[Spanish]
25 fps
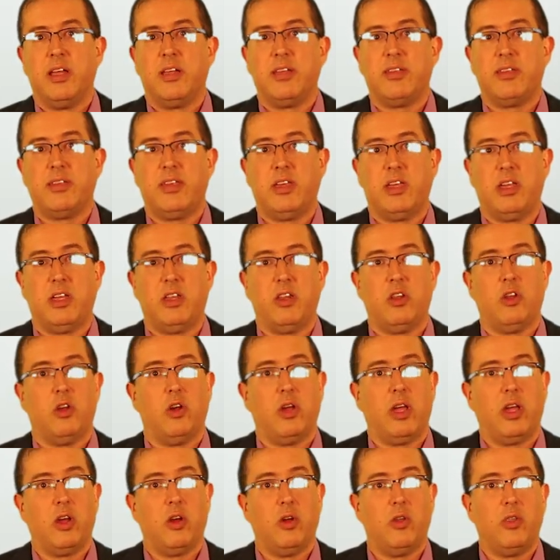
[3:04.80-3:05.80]
Si
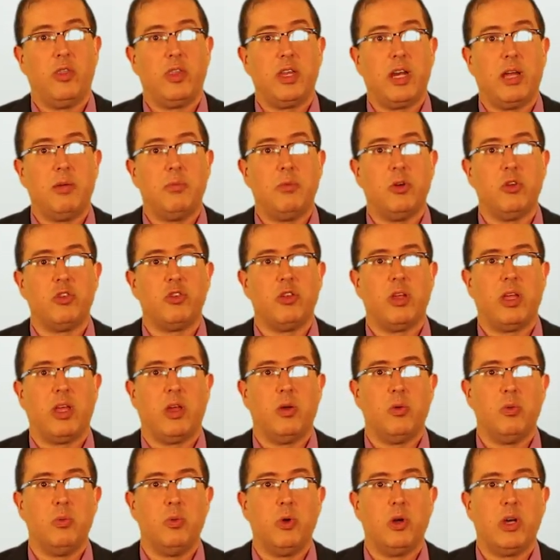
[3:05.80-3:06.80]
nos encontramos
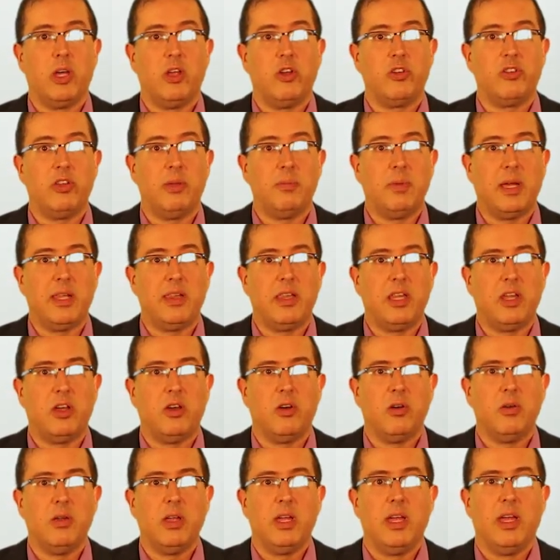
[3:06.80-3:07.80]
en un buscador
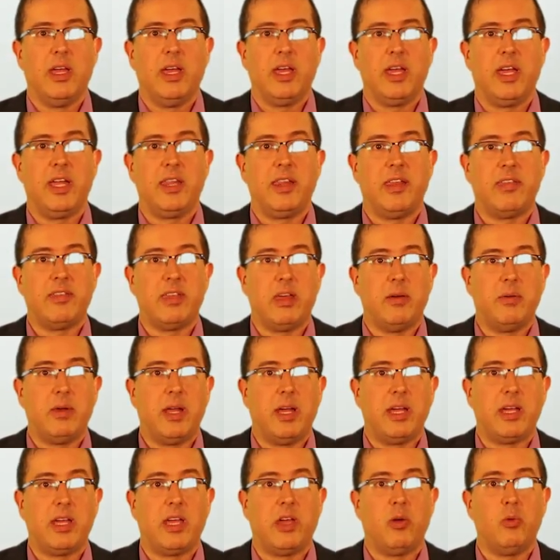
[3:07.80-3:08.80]
semántico, este
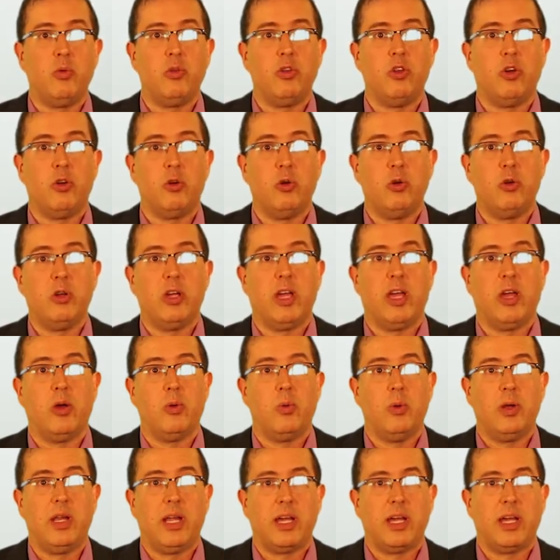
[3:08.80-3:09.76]
sabrá que un yogur es un